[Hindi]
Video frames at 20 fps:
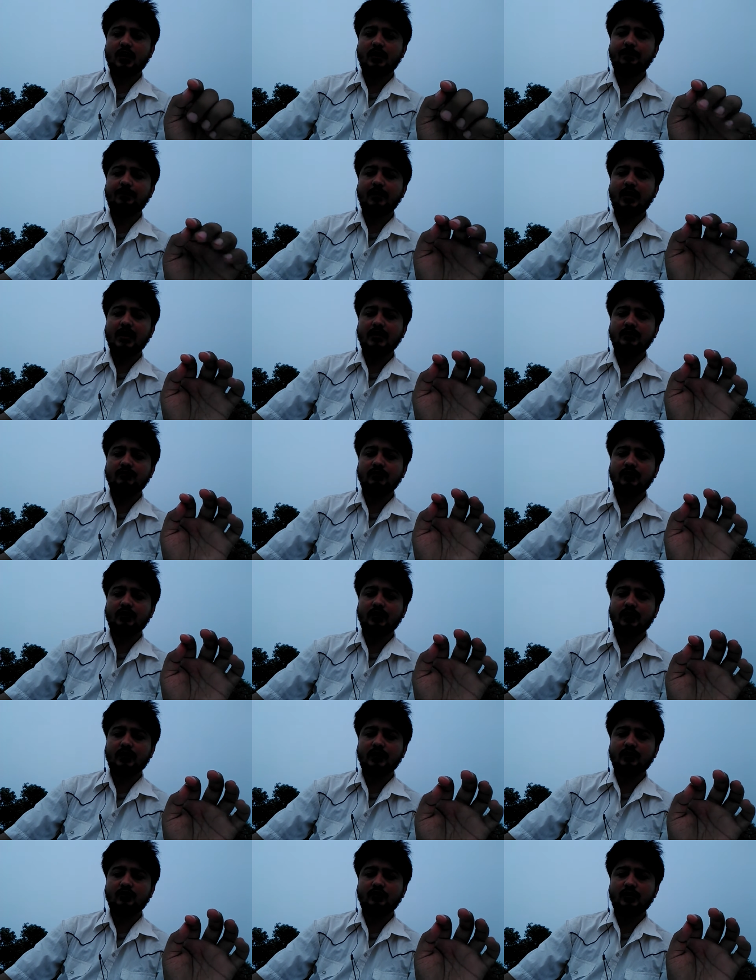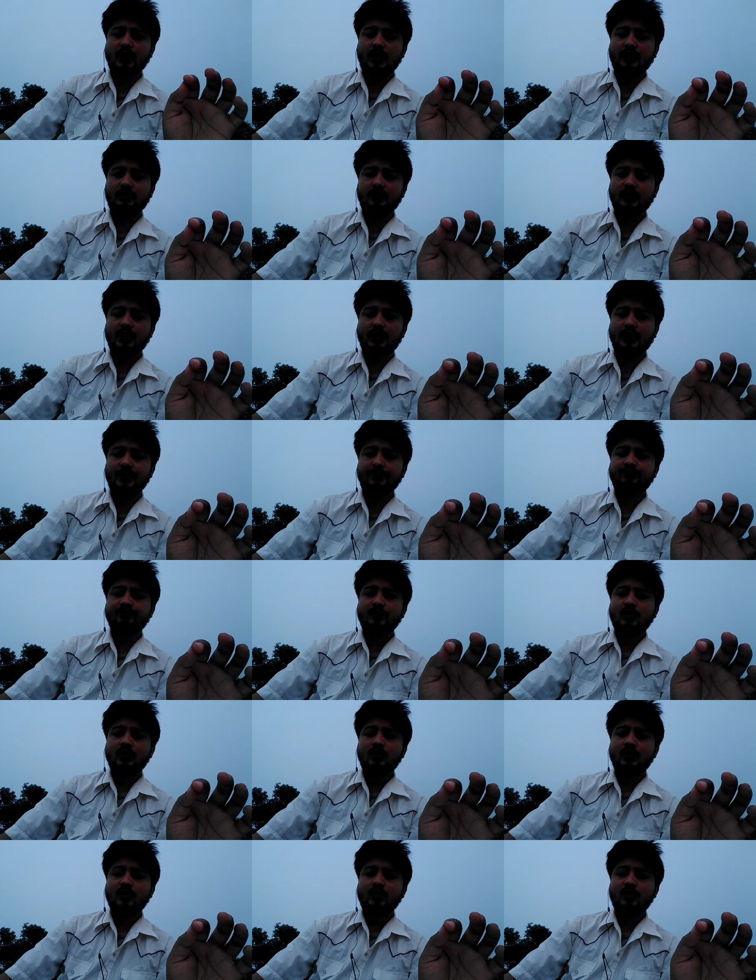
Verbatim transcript: अब पाँचवीं तक के जो छात्र हैं